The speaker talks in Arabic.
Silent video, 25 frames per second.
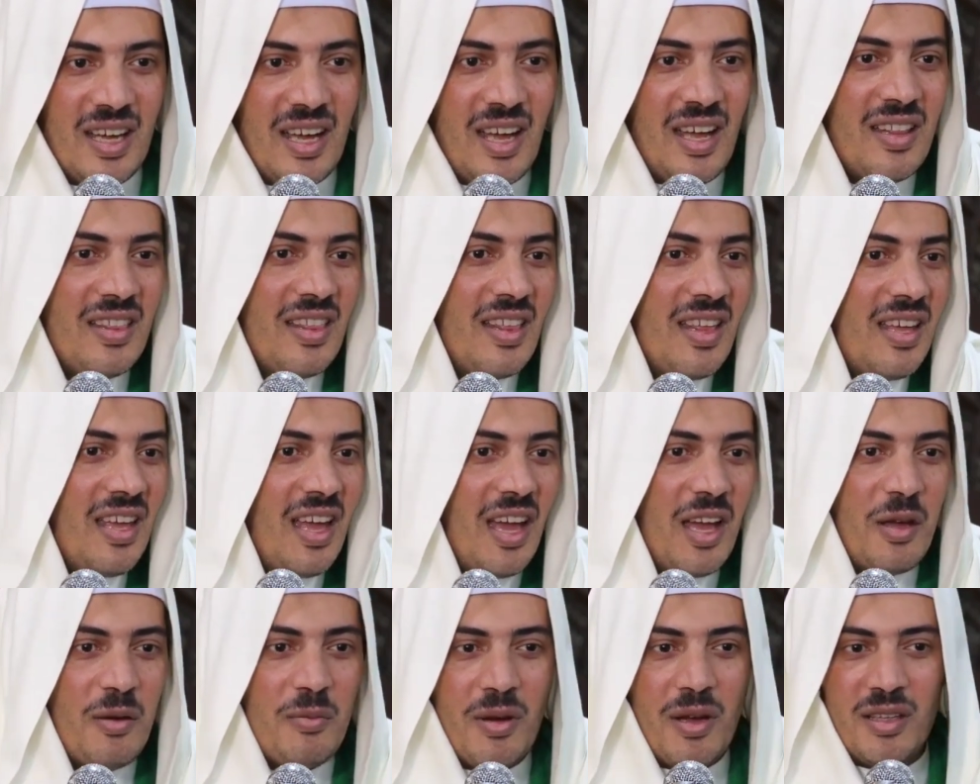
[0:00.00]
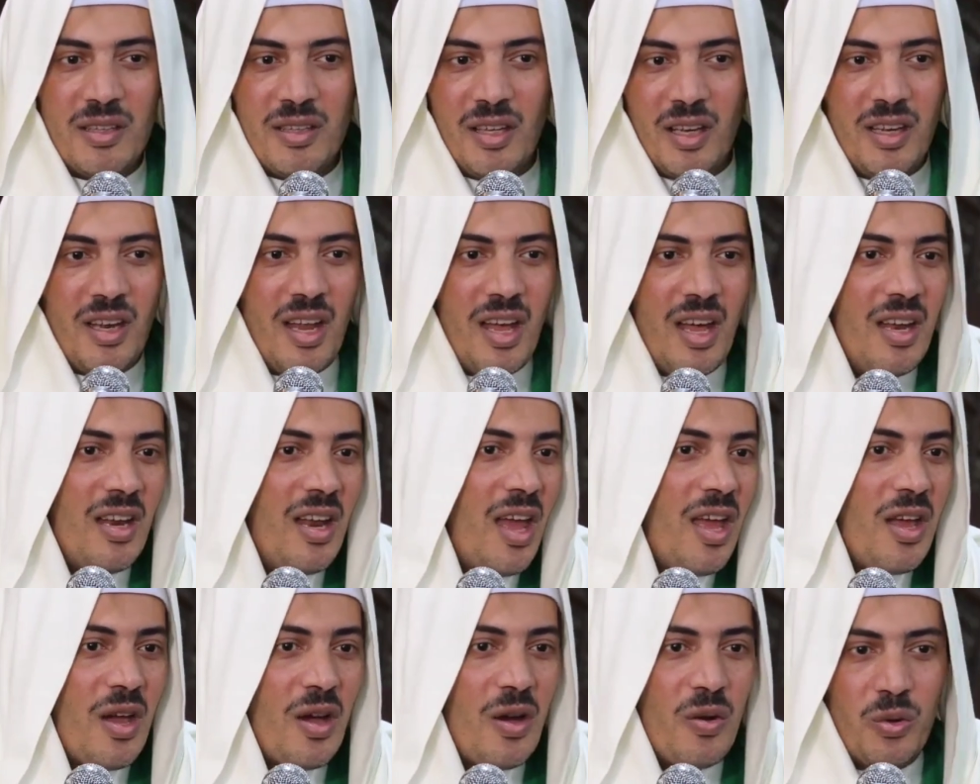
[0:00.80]
هذا يا عباد الله
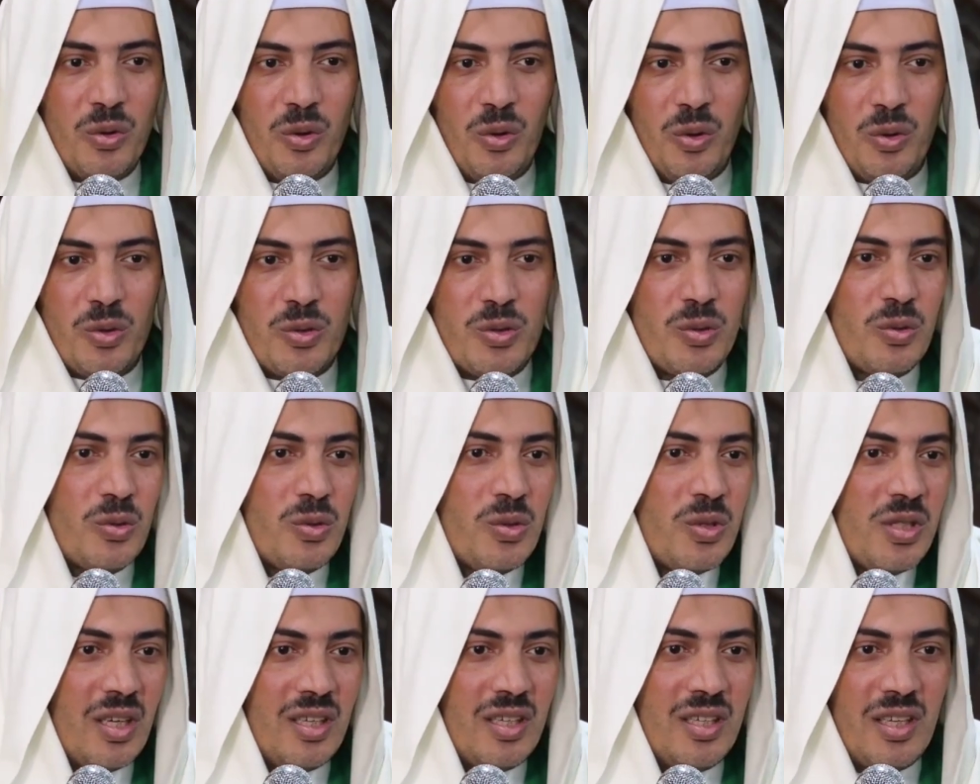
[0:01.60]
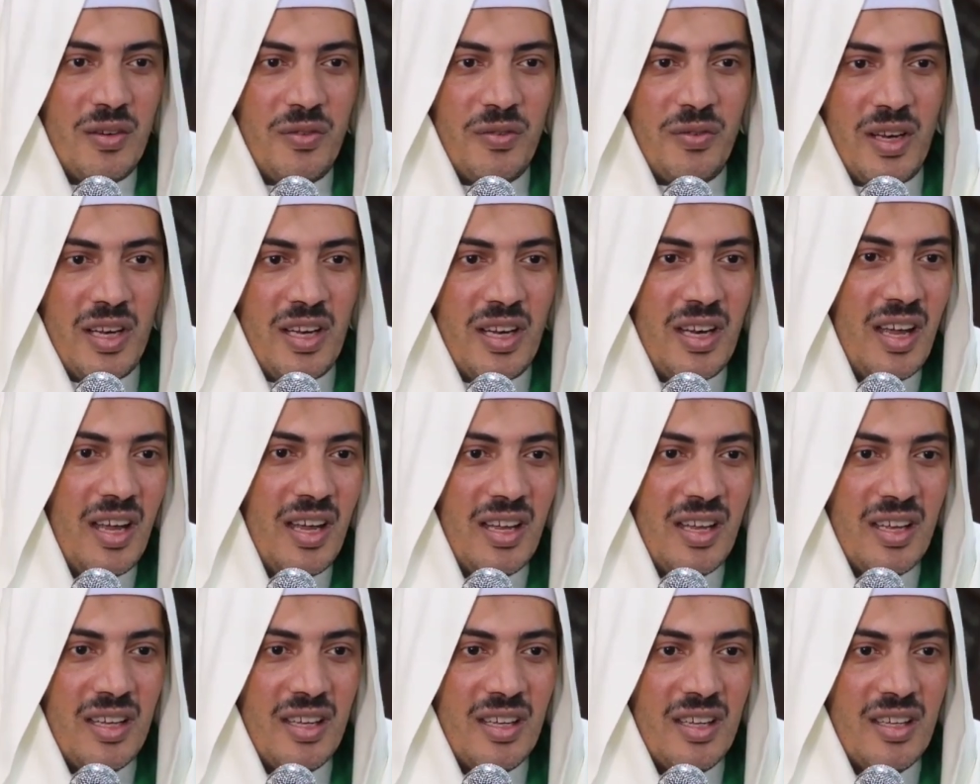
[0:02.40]
لا يكن حسن الظن في
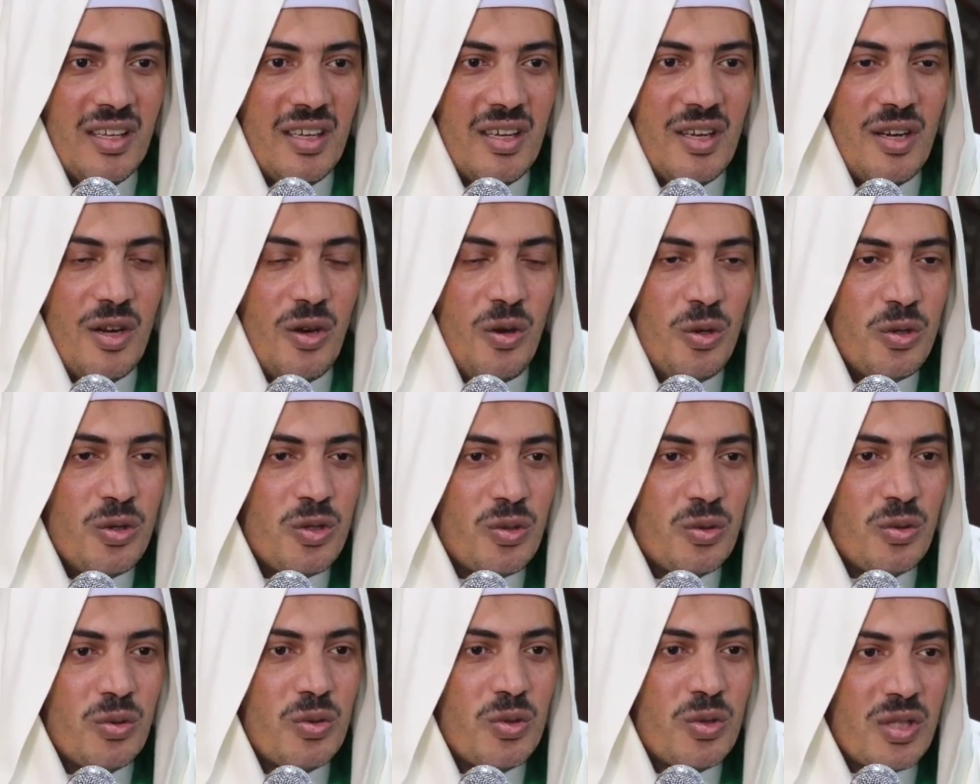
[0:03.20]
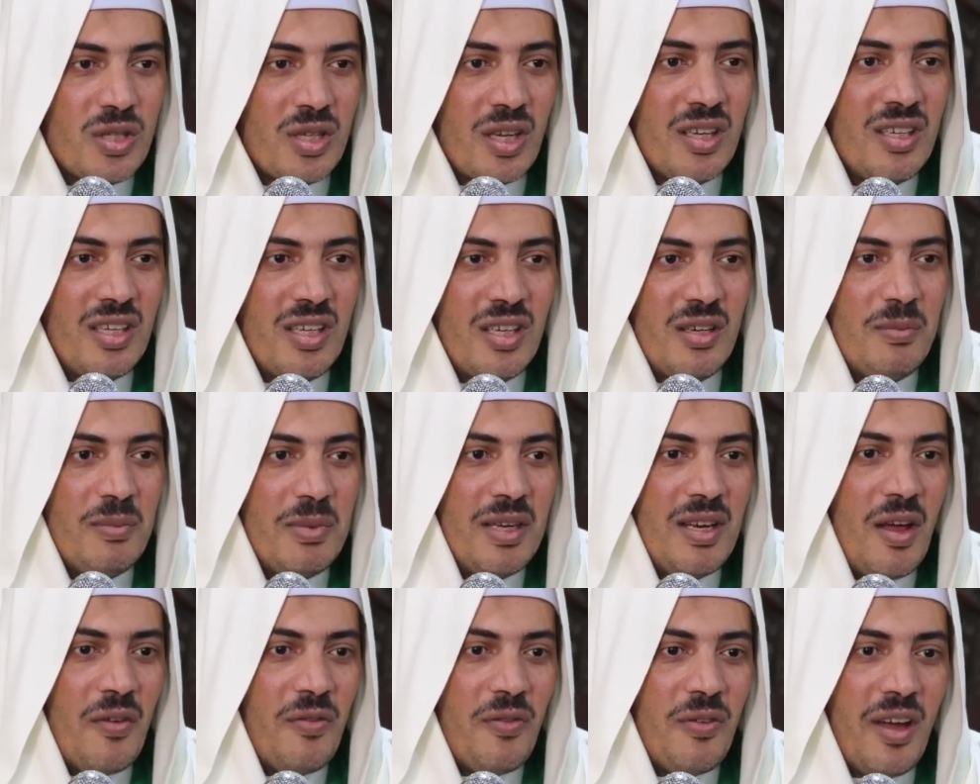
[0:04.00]
الله حسن الظن
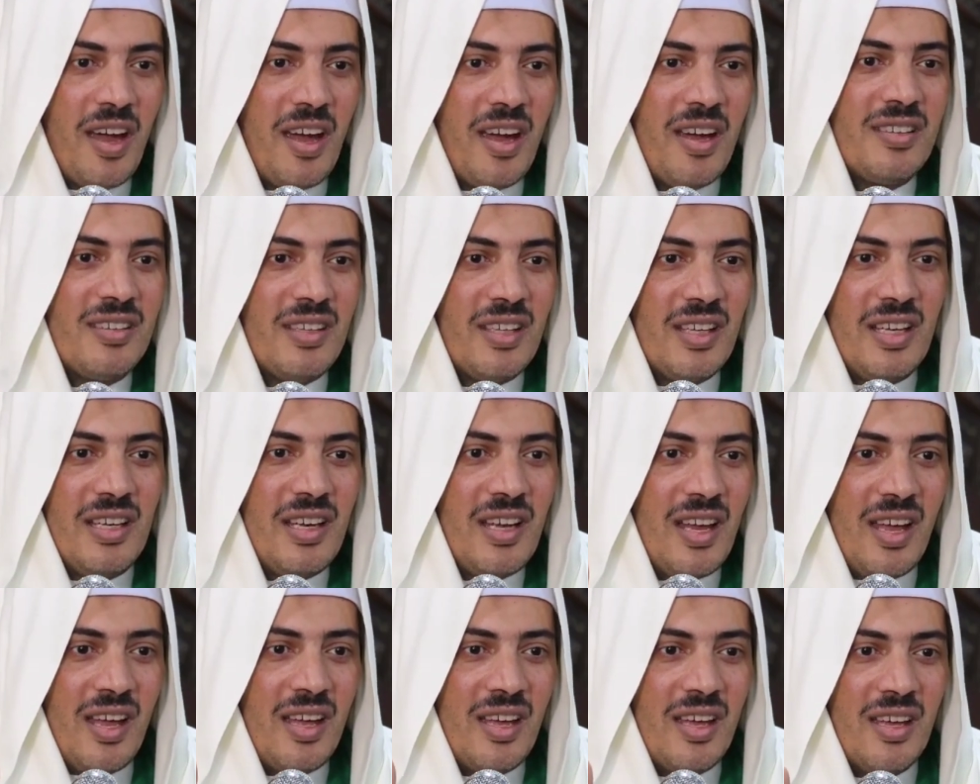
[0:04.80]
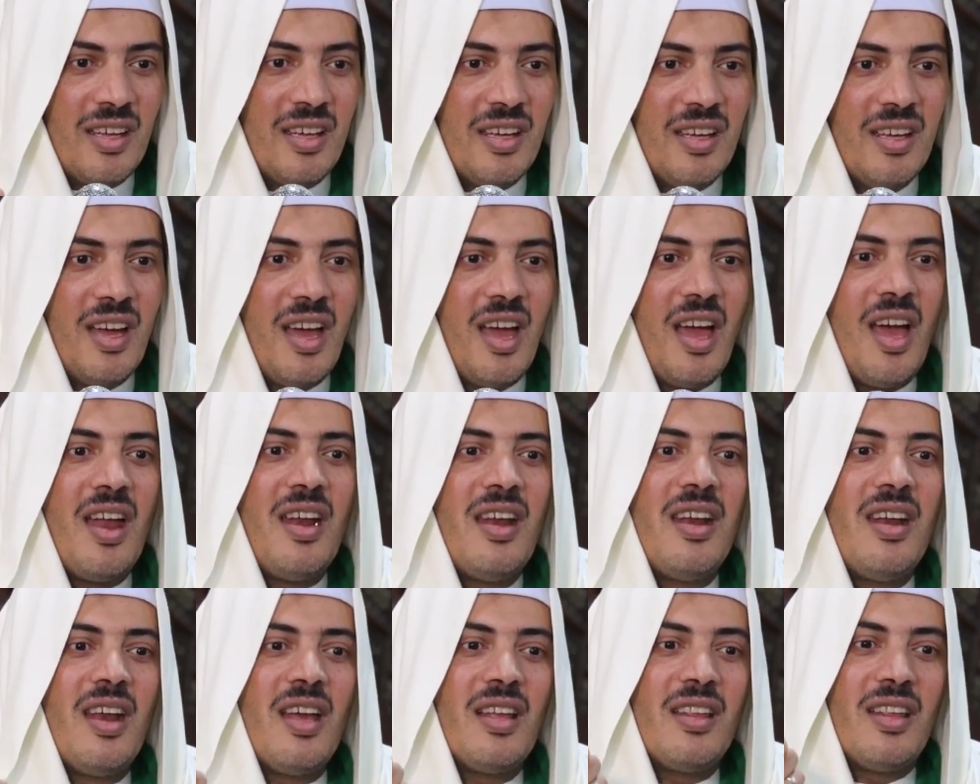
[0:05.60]
بنفحات الله
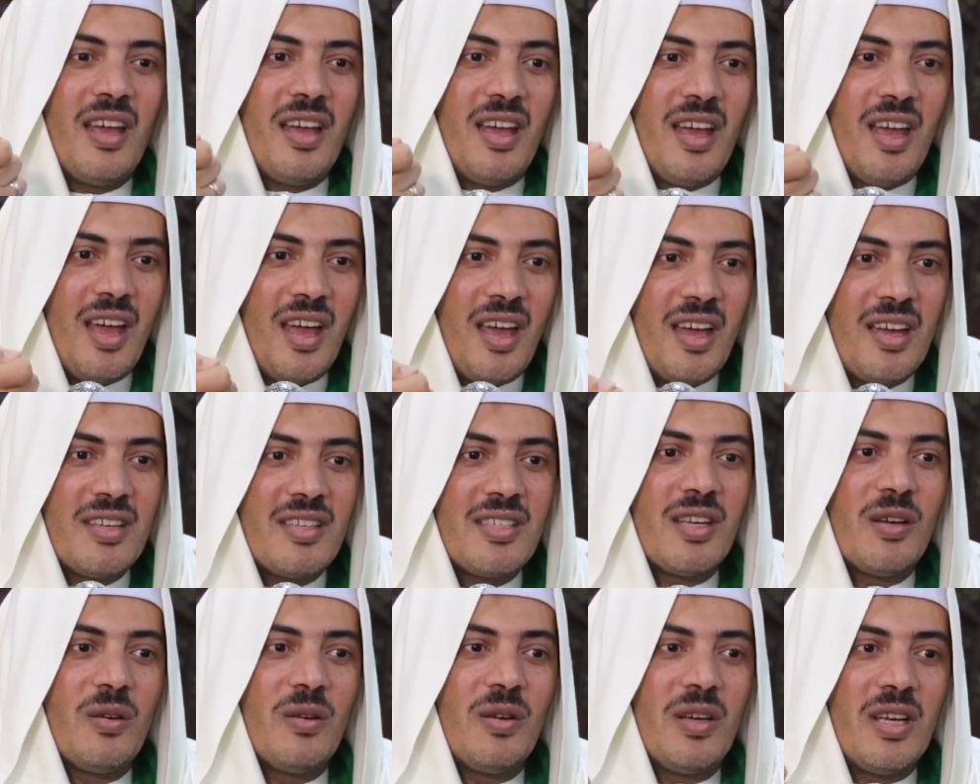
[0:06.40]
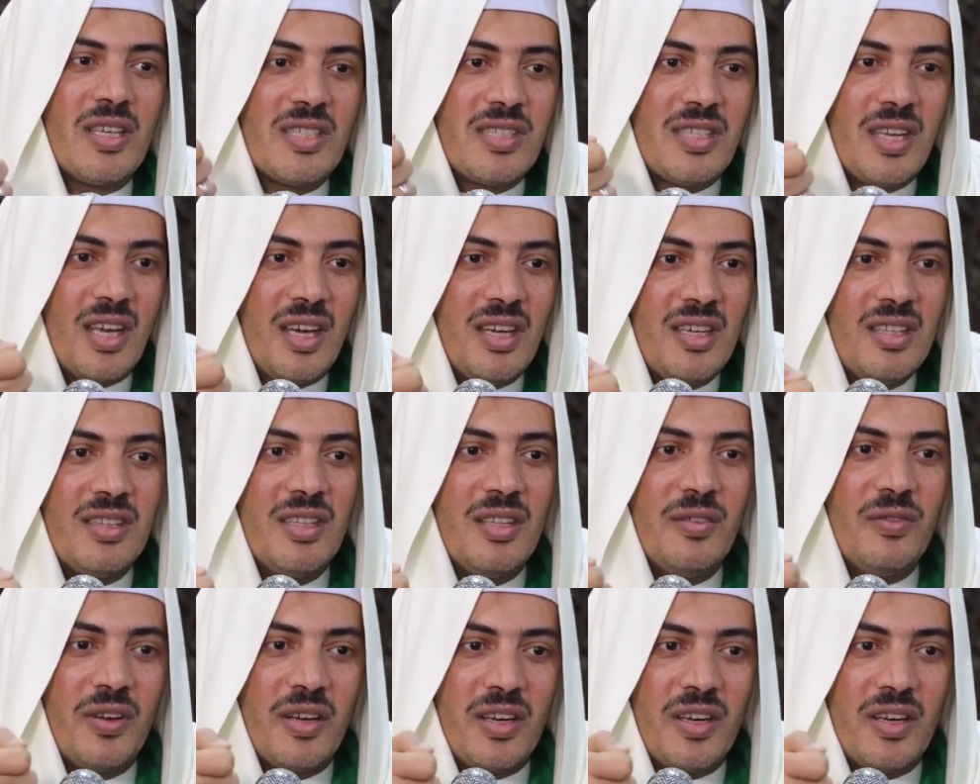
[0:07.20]
أن نتجهز ونستعد